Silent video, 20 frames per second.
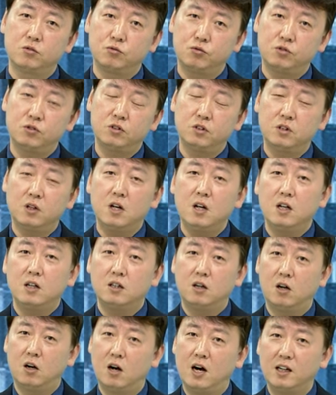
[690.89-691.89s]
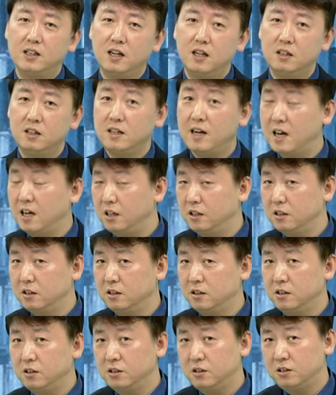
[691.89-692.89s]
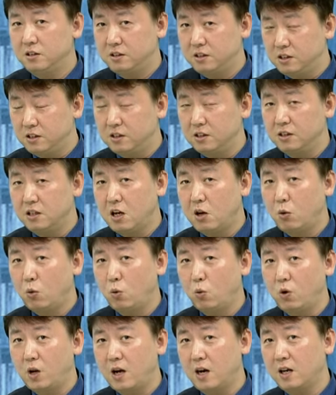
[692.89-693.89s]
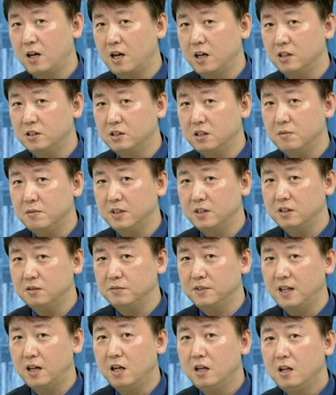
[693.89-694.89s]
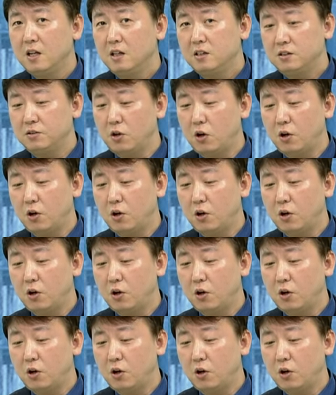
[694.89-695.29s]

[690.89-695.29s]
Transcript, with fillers: 우측 어, 하단 라인을 지지를 하고 올라갈 가능성이 많습니다. 지금